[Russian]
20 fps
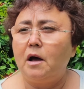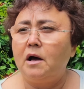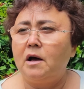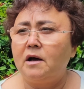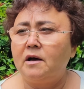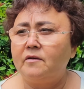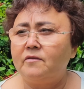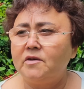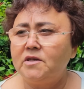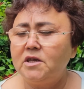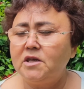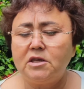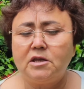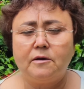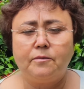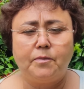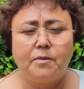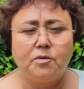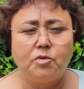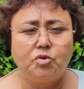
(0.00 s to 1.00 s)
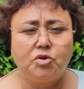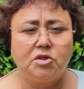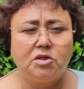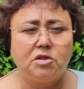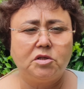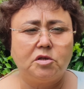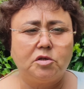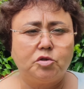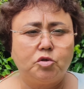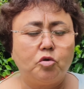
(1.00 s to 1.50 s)
А водитель
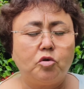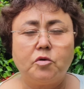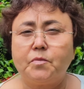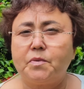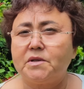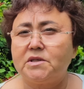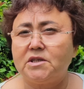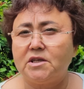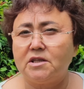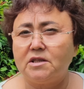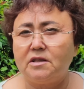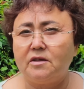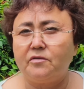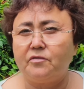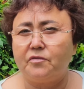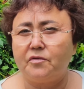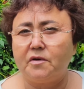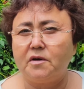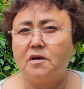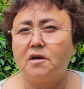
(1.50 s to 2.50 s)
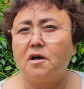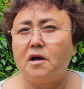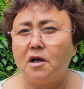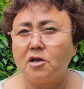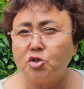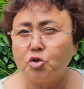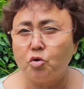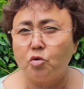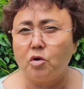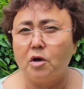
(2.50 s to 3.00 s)
получил 40% э,
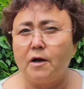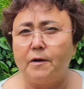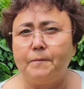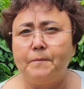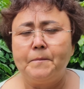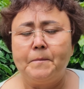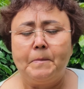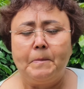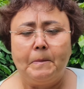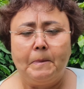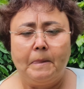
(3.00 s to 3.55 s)
ожога.